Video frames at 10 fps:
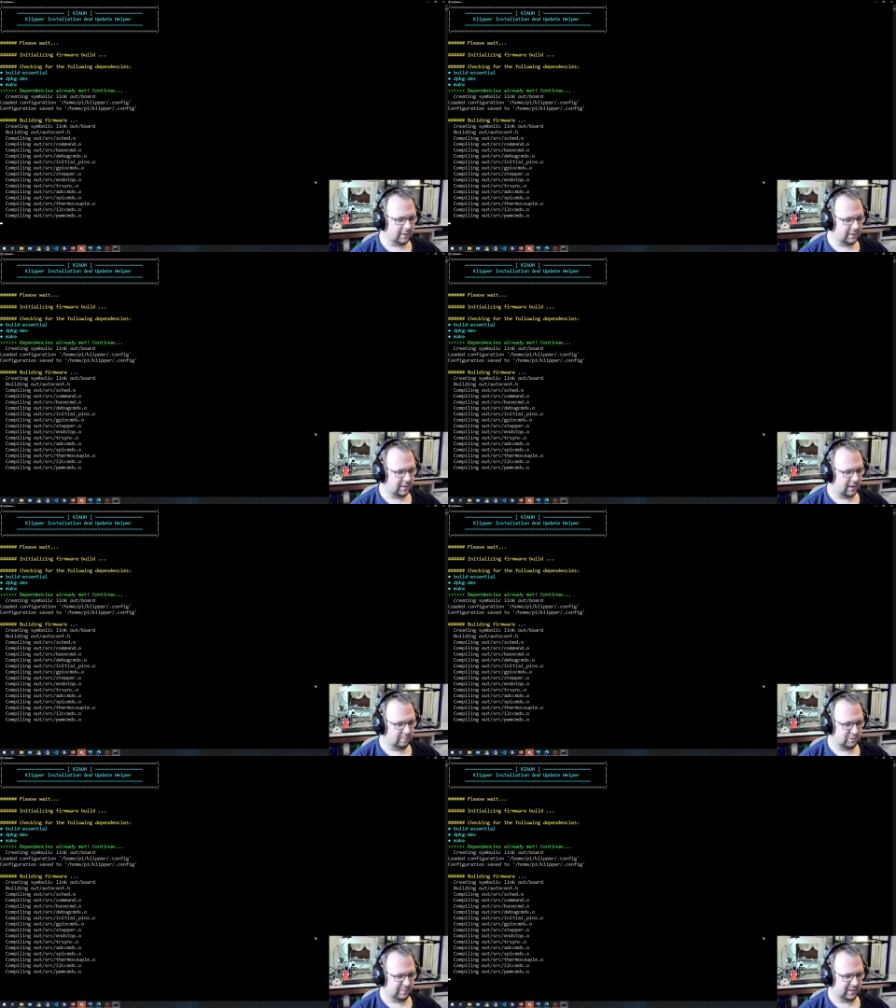Da
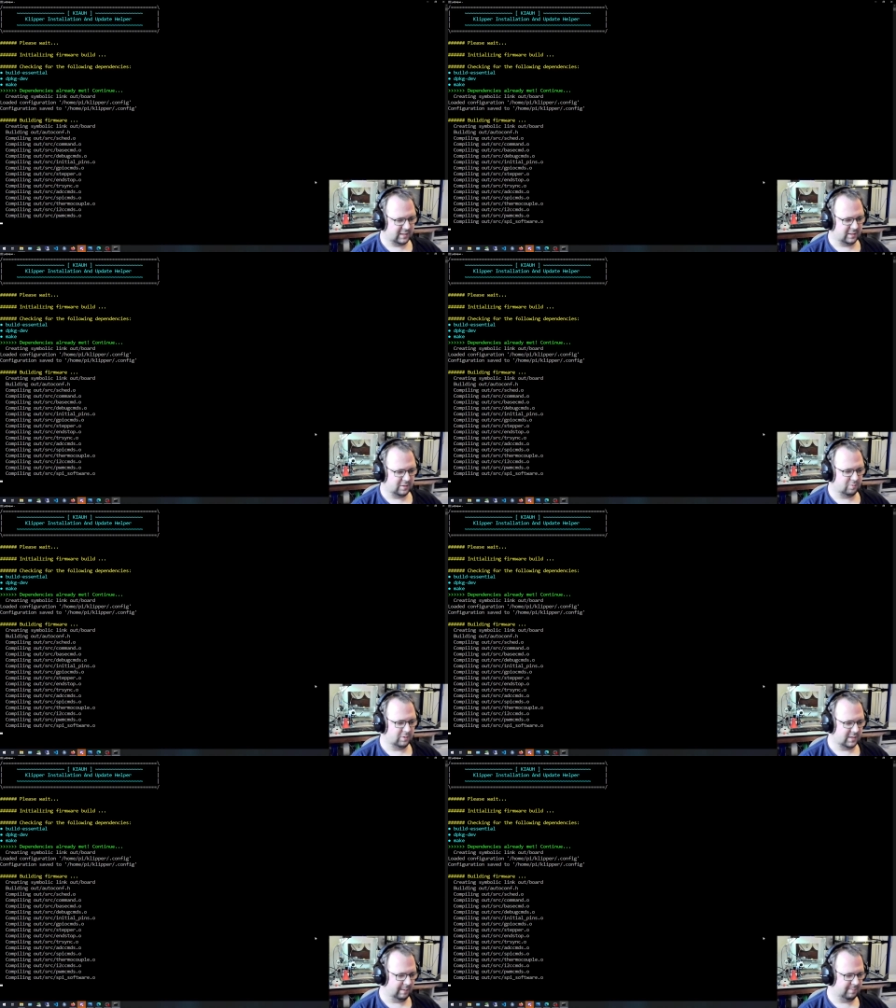müssen wir jetzt ganz
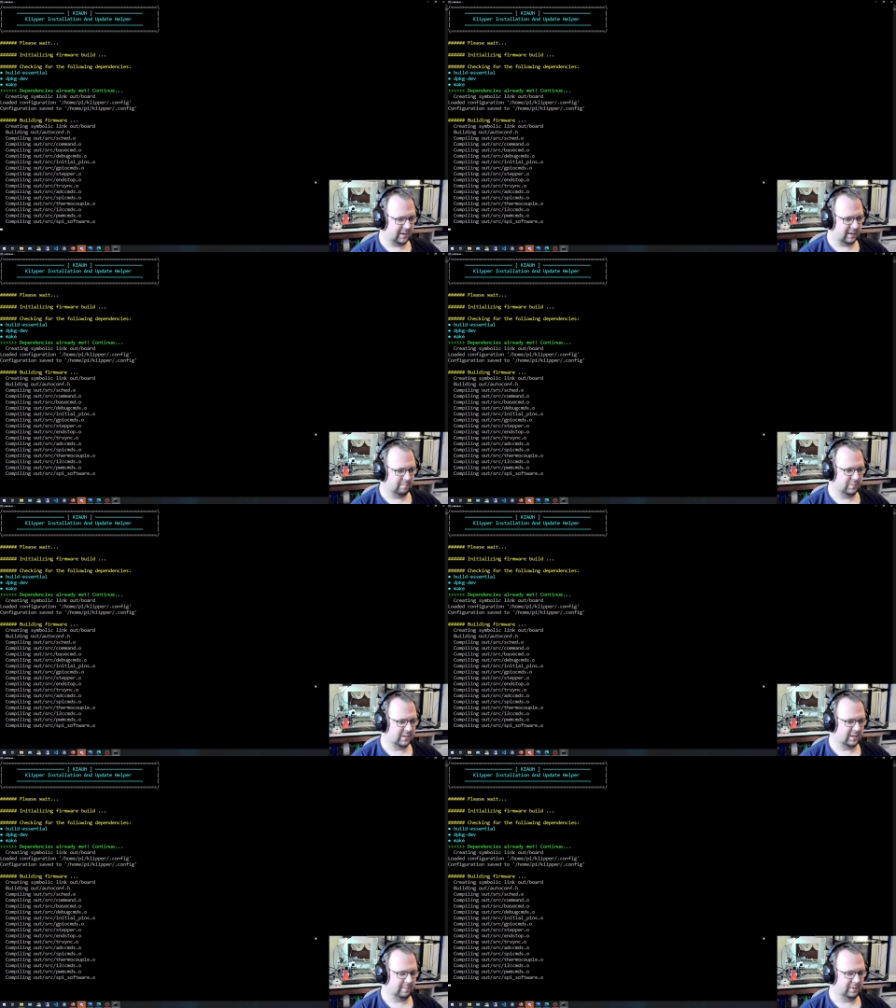kurz abwarten, bis
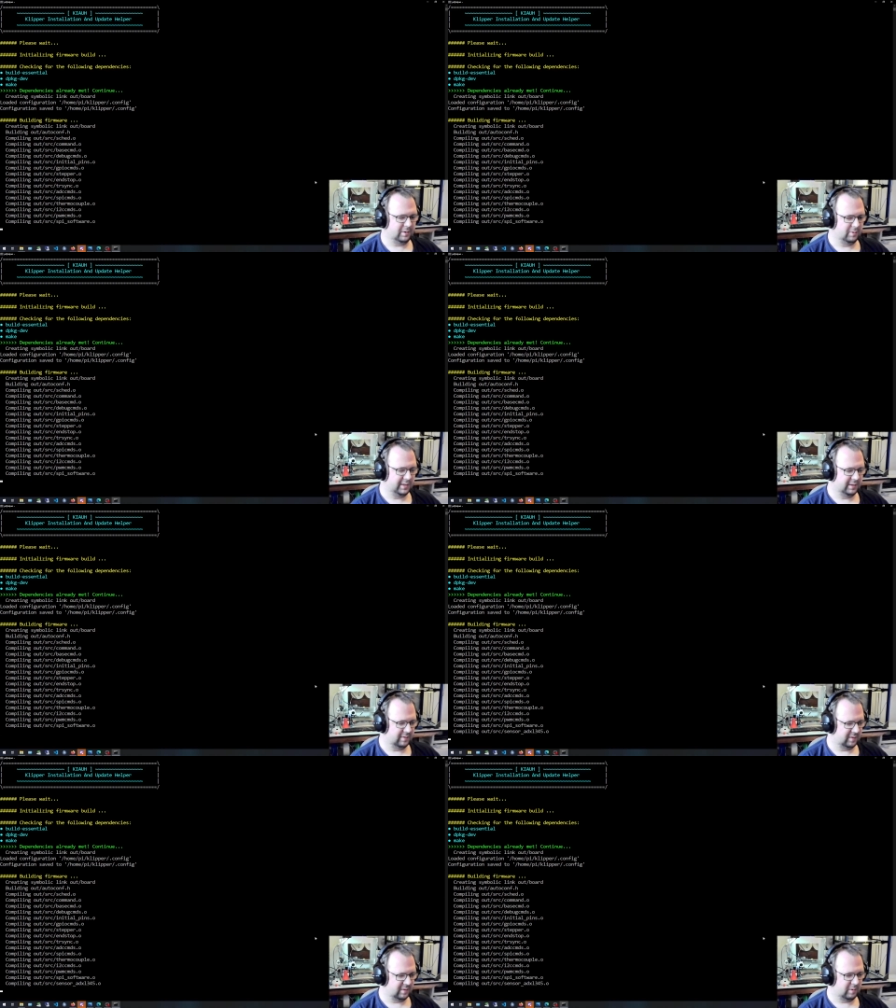er damit durch ist.
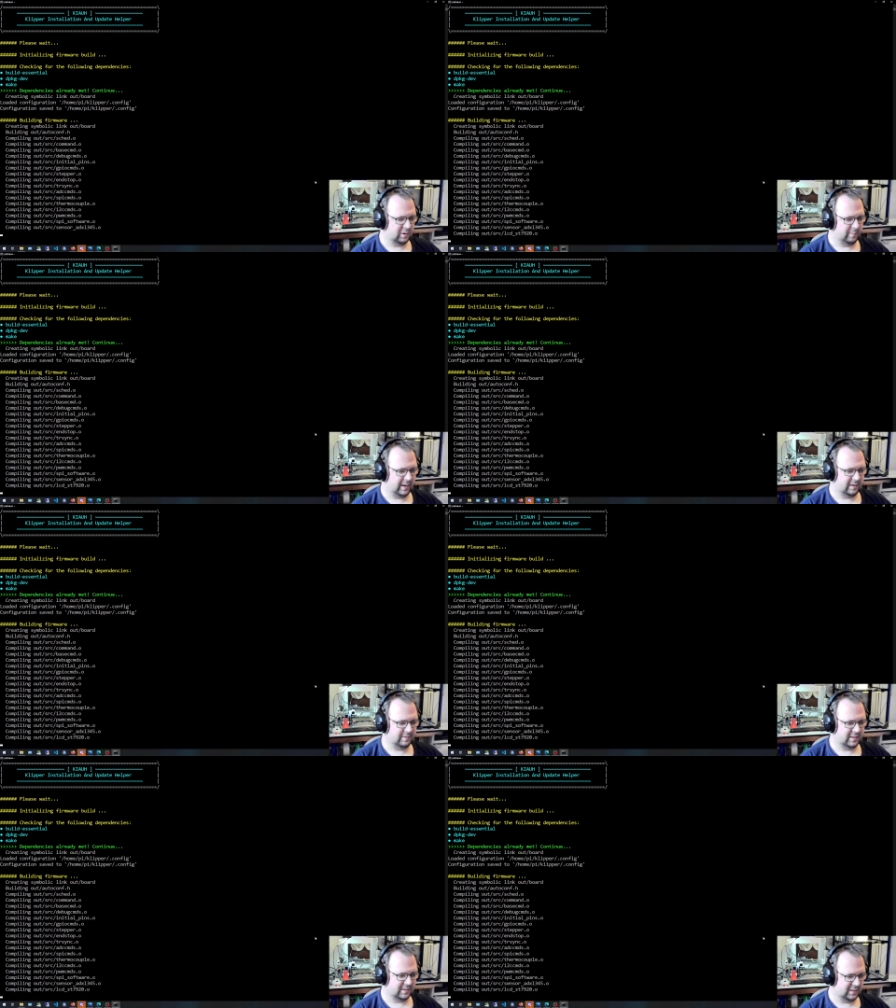Das dauert
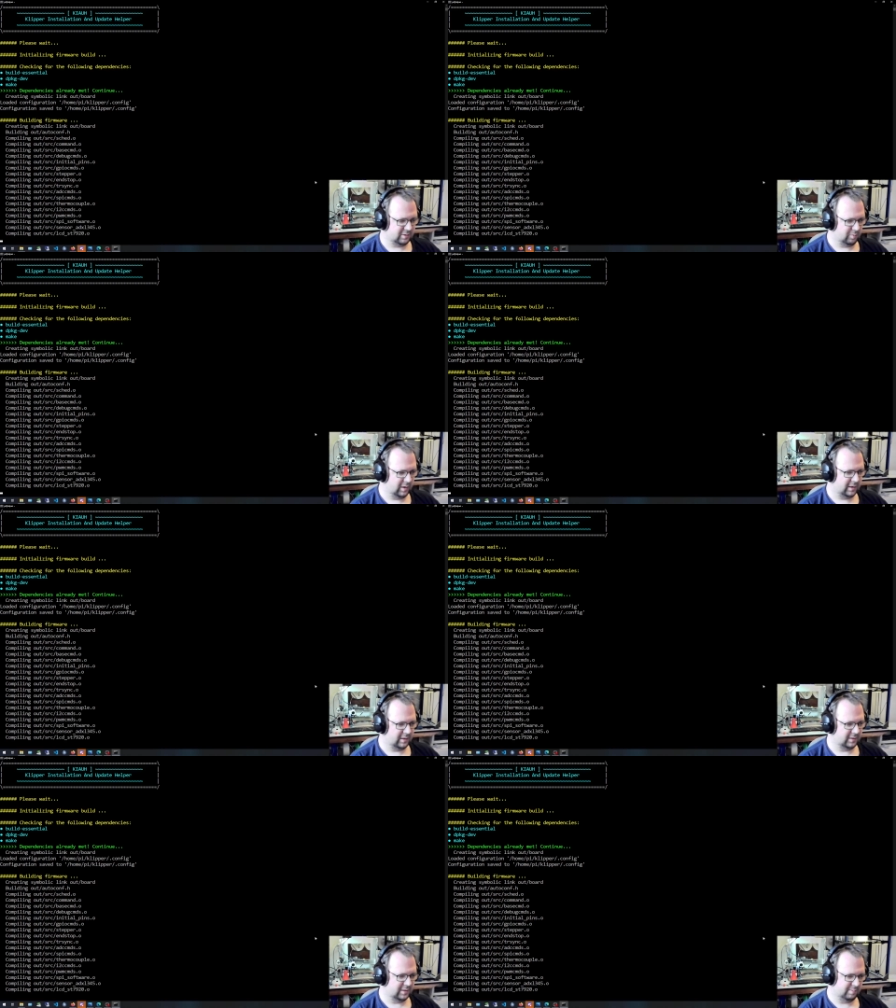normalerweise nicht so lange.
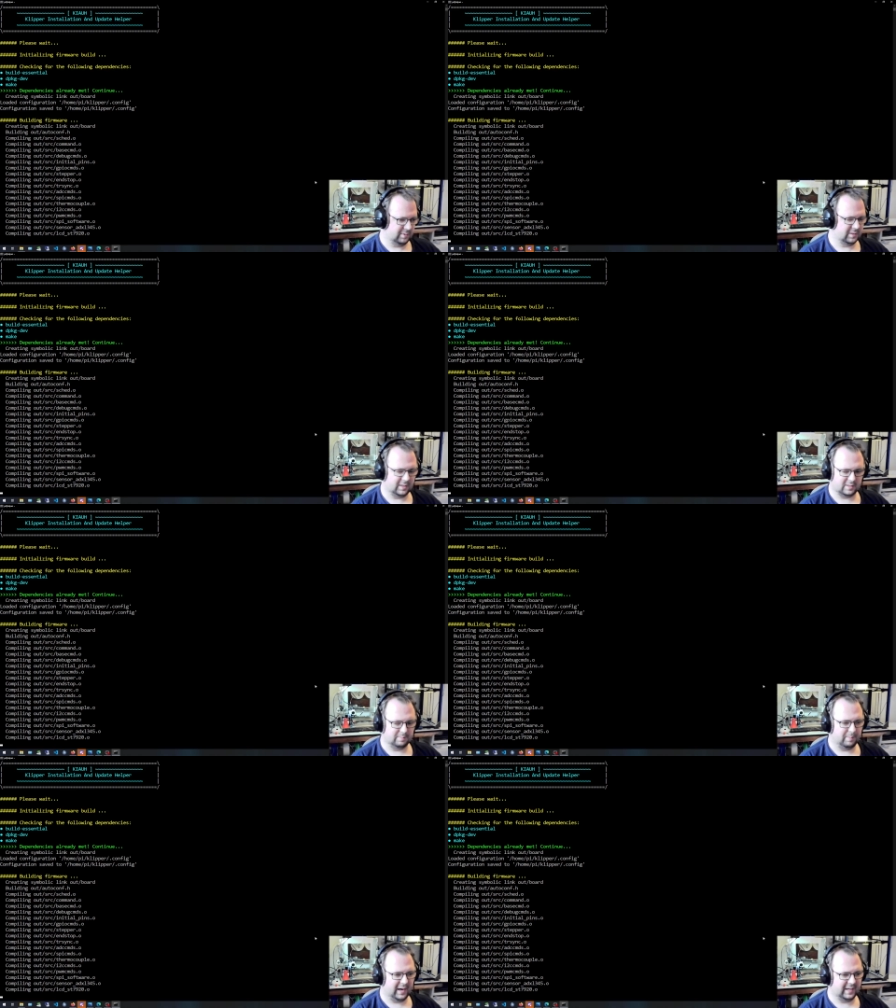Es ist jetzt ein
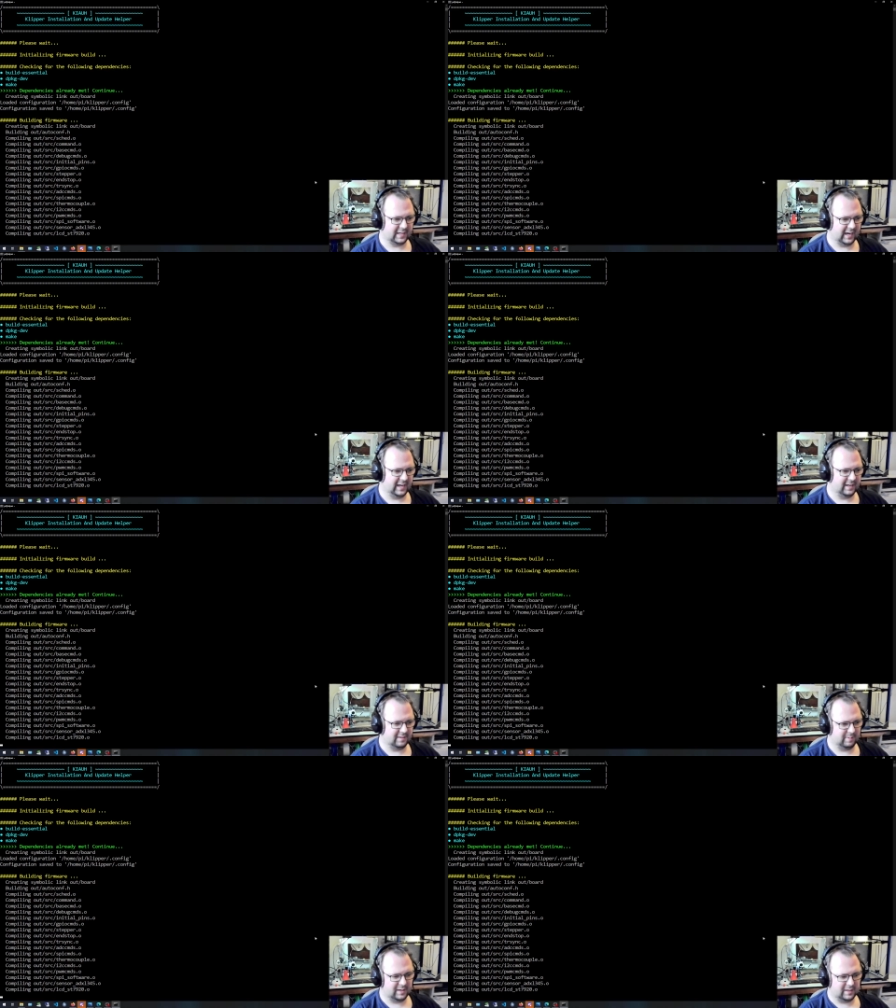Pi 3,
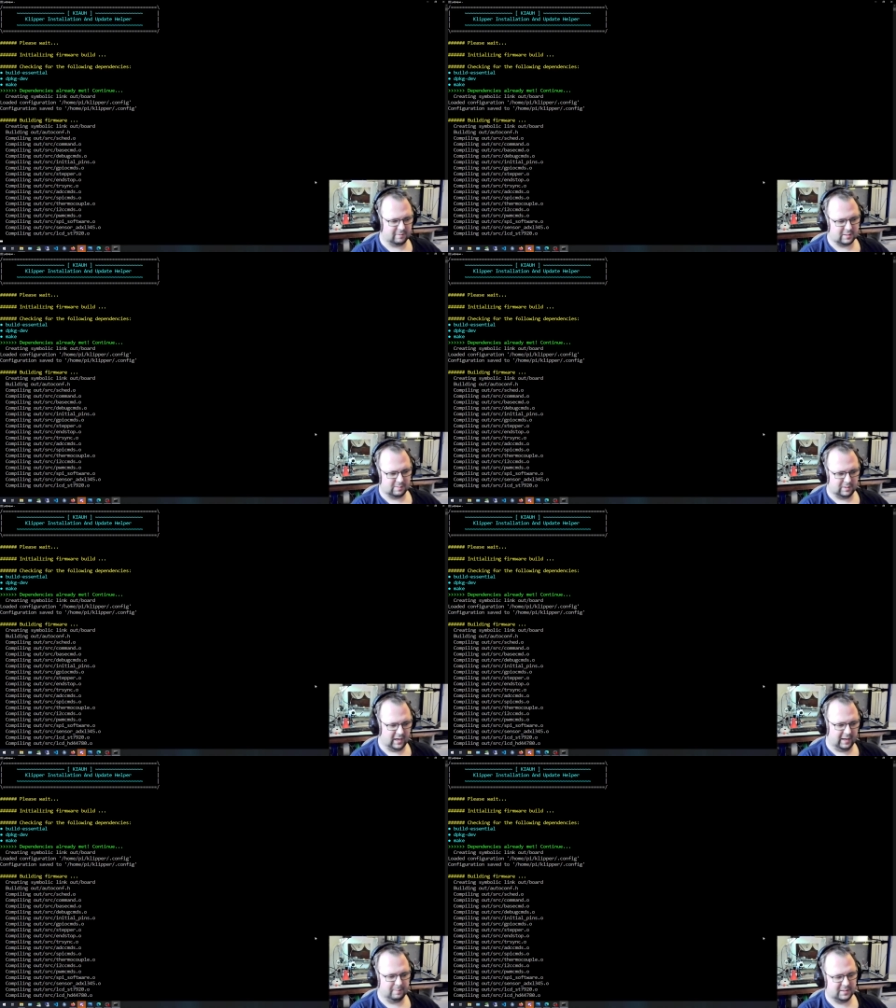deswegen dauert es ein
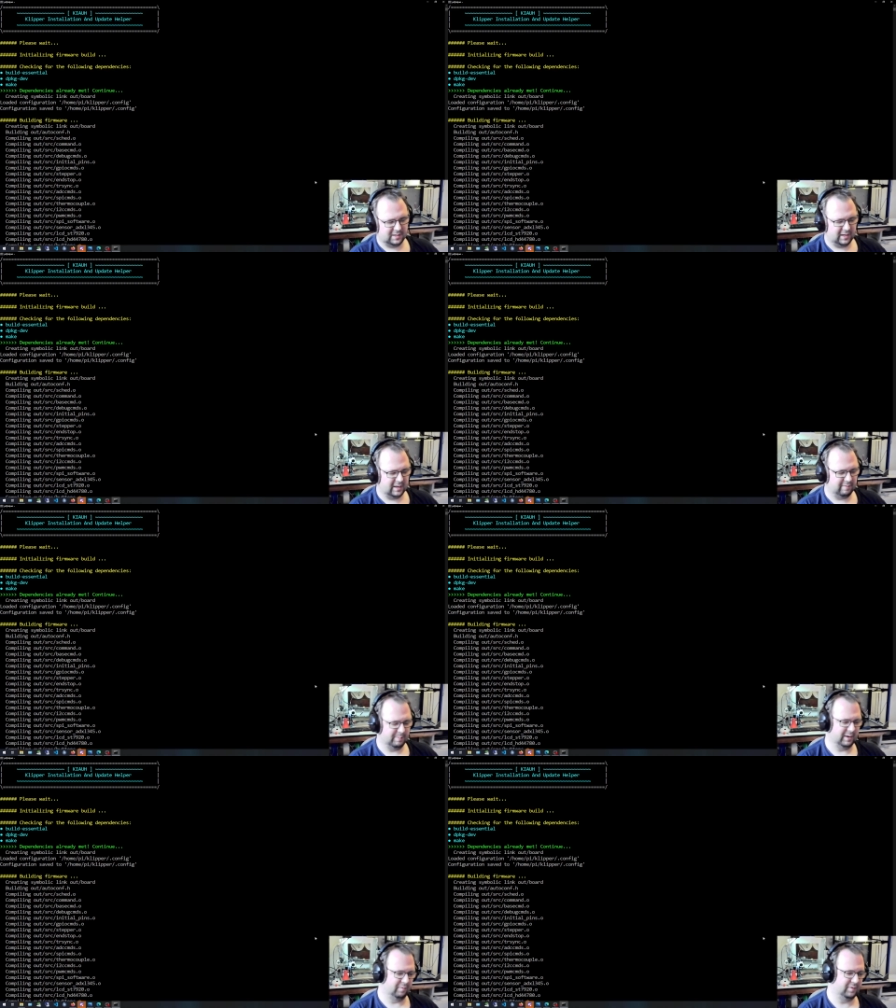klein bisschen länger wie
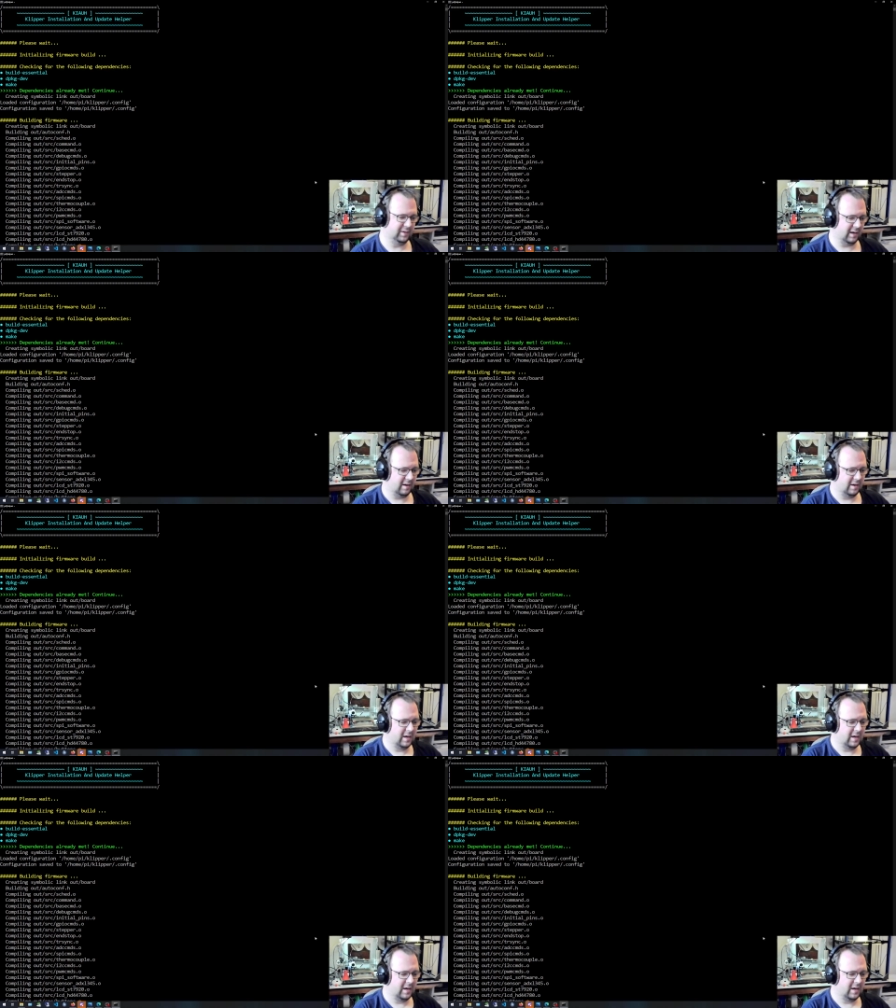bei dem Vierer.